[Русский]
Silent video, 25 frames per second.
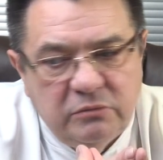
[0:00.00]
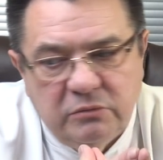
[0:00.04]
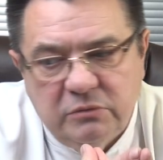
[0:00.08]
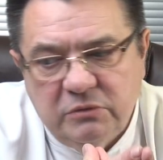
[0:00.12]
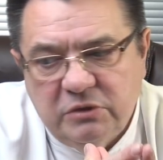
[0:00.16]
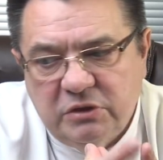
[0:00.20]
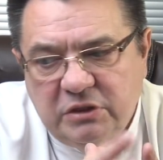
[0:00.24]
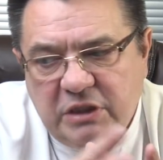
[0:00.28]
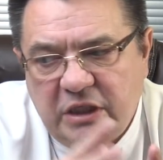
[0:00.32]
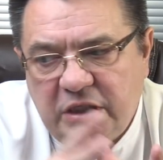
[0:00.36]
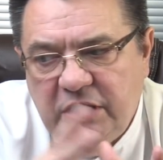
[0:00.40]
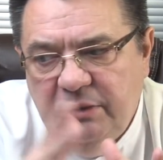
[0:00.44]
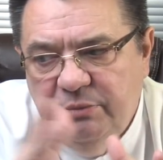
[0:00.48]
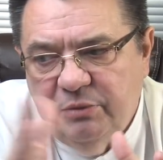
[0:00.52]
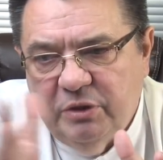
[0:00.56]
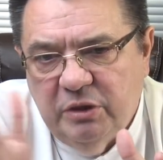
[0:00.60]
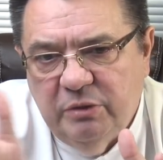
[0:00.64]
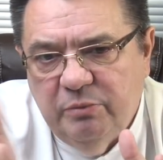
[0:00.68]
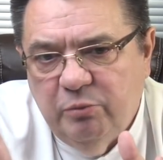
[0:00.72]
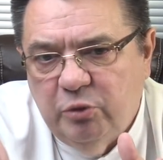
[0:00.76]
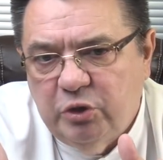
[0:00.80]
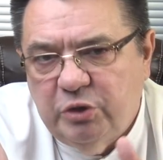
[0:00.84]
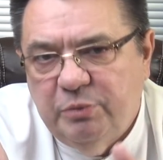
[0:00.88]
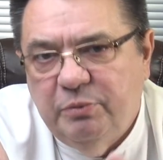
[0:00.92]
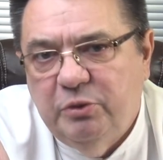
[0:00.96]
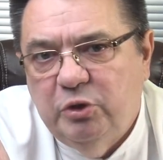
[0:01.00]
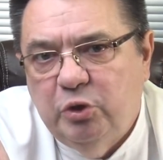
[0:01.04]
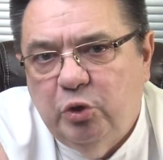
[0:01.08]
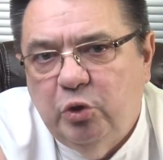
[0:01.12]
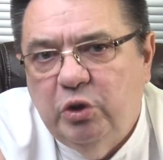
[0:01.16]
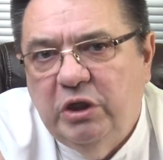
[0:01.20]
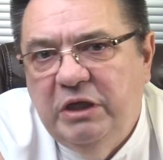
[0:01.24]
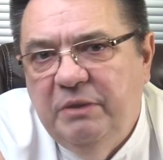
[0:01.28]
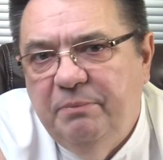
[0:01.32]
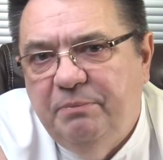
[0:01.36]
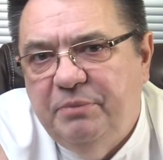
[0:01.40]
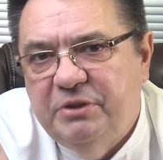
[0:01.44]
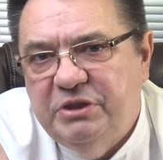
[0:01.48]
с каким-то, может быть,
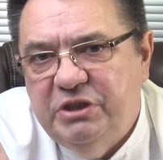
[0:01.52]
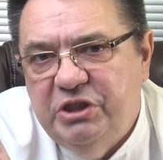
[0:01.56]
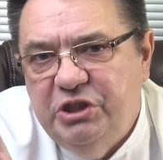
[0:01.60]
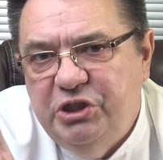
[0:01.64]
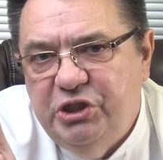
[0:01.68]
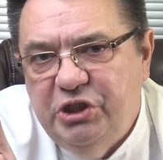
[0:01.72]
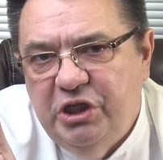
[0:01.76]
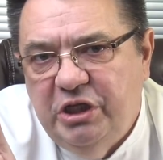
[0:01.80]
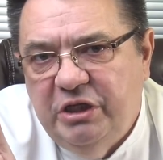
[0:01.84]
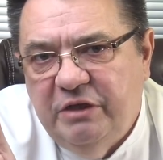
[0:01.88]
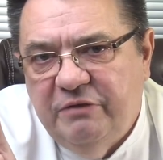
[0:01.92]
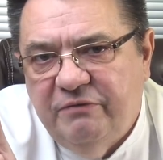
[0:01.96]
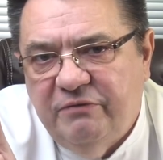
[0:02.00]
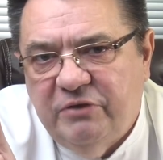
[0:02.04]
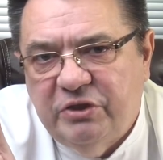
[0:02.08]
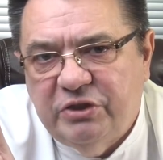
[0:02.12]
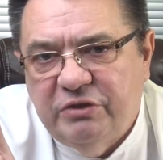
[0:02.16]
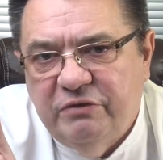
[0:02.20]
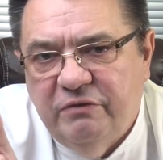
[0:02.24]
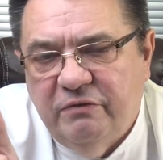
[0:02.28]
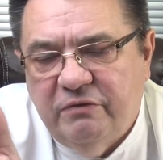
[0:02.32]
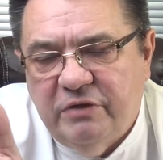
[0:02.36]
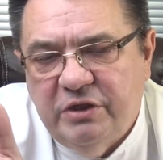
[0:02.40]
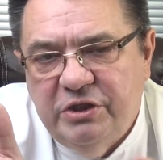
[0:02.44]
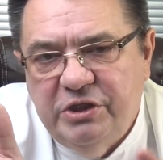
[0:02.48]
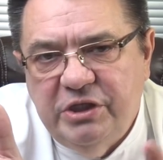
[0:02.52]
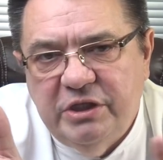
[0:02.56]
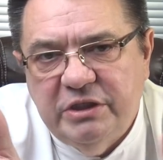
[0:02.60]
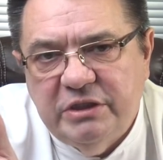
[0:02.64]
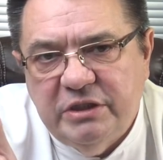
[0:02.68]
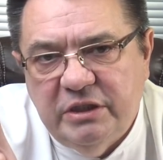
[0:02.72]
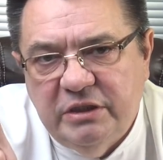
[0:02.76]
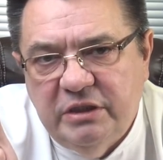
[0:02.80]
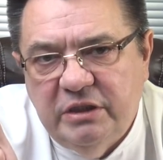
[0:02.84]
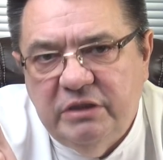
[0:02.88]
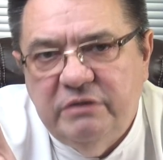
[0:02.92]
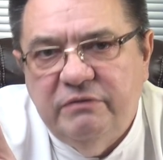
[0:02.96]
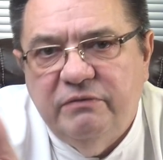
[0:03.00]
другим посещением вашего врача
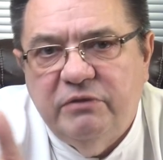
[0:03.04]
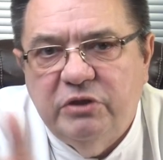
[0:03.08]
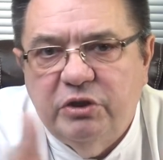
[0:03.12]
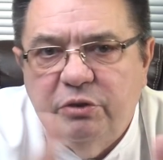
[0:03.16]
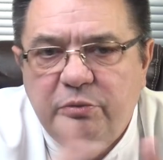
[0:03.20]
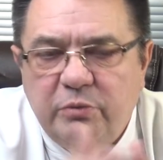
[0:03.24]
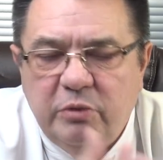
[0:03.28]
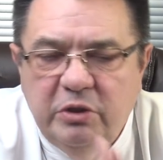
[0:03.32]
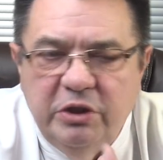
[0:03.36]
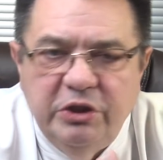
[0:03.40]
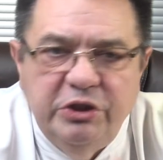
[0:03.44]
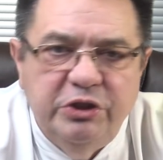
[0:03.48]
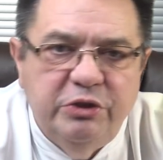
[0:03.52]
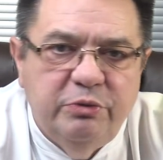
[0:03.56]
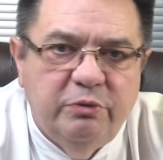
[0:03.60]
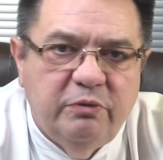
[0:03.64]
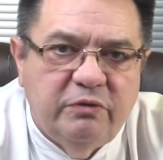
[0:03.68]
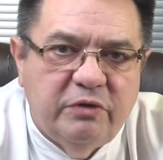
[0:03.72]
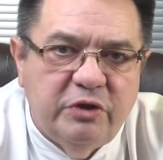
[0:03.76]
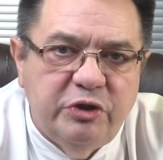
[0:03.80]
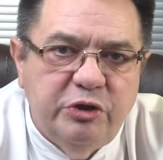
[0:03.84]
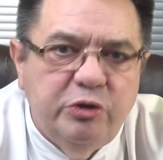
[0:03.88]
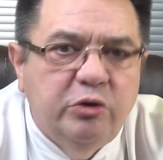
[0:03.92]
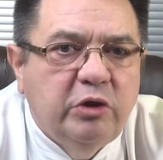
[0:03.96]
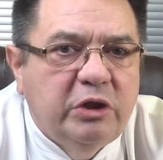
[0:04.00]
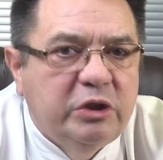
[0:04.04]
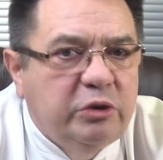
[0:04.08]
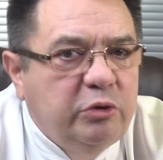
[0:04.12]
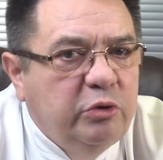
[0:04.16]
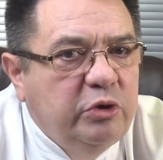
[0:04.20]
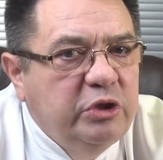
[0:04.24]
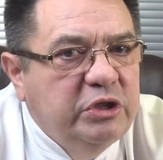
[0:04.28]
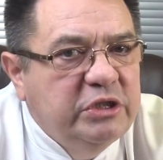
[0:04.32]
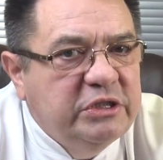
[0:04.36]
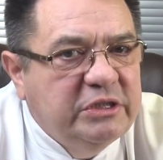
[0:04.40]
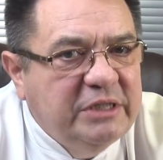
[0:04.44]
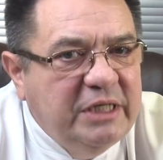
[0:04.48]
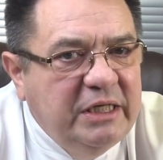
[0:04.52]
задать вашему лечащему врачу,
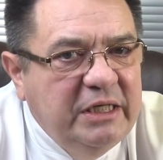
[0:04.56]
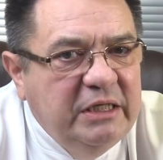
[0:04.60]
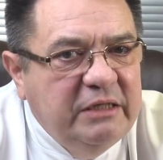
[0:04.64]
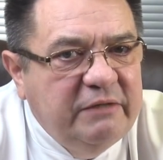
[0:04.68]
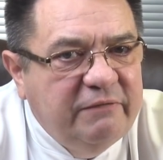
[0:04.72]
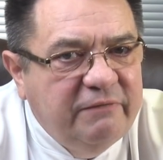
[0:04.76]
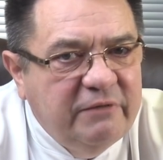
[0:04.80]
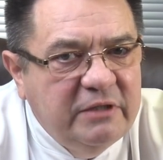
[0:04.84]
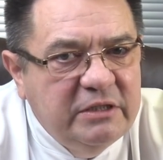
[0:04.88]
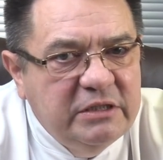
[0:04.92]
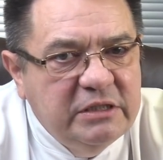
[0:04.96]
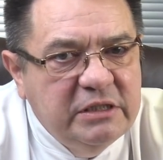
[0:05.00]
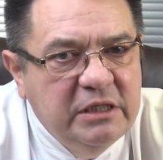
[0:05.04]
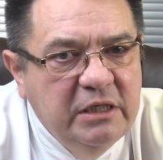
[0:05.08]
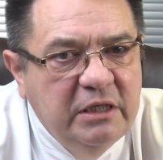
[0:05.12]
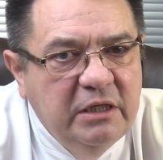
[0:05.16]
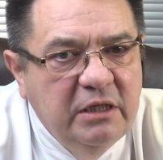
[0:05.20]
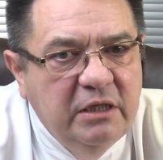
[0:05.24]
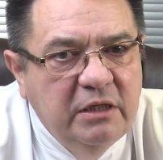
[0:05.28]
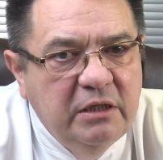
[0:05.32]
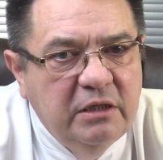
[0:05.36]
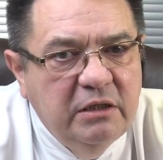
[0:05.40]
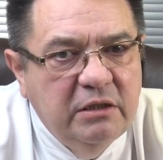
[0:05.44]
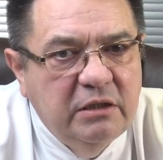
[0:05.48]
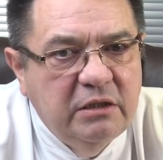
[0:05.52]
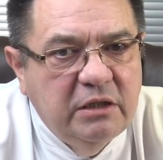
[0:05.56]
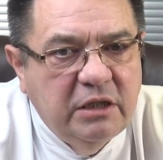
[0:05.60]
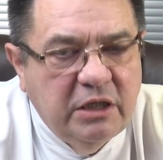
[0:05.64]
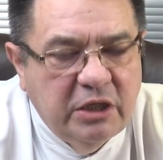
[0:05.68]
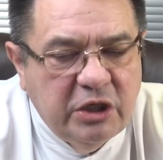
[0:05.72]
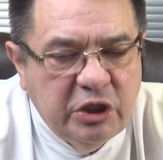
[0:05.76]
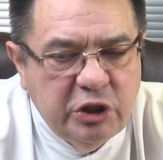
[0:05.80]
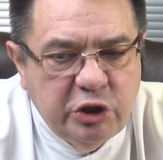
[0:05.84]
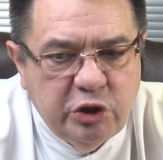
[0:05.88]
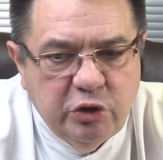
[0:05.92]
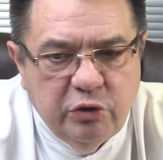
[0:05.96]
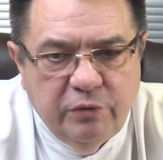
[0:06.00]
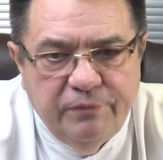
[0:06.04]
который знает вас
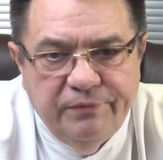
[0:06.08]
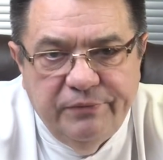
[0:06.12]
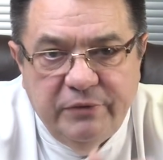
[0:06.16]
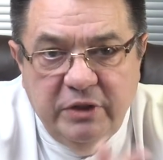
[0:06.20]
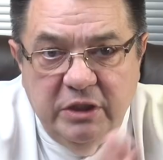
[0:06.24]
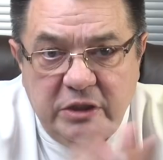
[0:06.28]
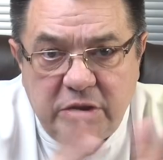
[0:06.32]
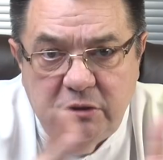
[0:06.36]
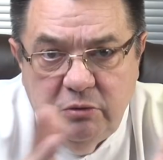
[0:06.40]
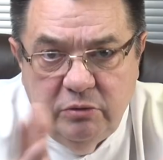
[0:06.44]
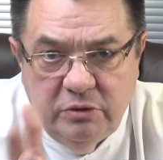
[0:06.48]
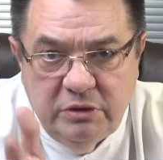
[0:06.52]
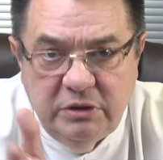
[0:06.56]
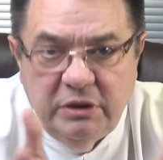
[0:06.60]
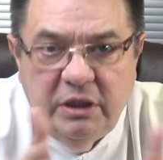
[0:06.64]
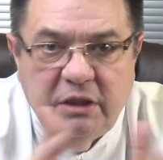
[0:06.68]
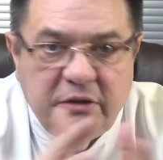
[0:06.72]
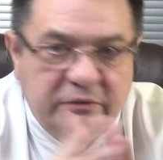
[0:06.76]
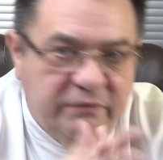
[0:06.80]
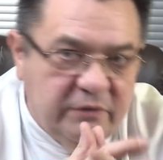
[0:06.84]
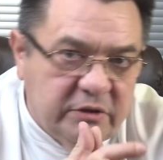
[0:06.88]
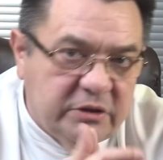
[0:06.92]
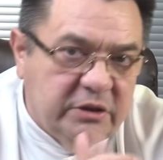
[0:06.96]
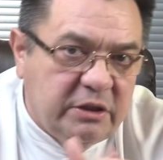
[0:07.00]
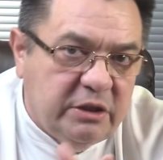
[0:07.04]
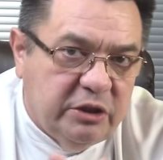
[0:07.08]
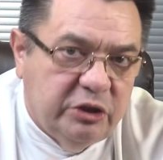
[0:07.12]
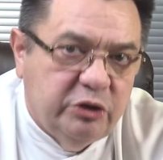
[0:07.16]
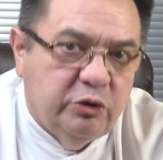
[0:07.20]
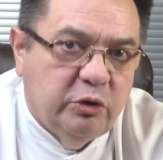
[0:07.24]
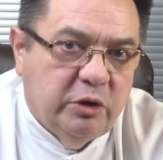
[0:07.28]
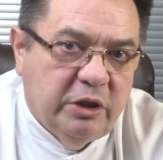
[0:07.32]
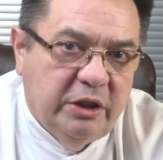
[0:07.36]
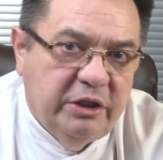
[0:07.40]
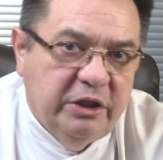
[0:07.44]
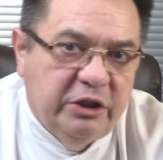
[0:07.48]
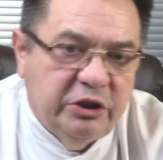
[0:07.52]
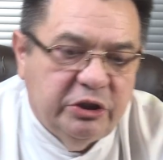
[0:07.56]
Хорошо, если он знает вас, хорошо,
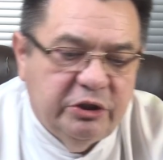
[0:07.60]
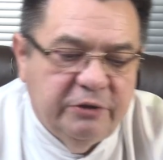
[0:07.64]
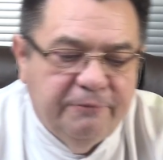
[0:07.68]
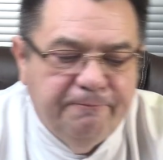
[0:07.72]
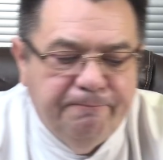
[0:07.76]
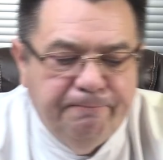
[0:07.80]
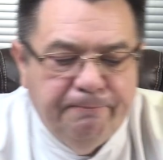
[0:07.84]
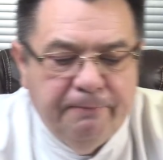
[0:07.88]
конечно.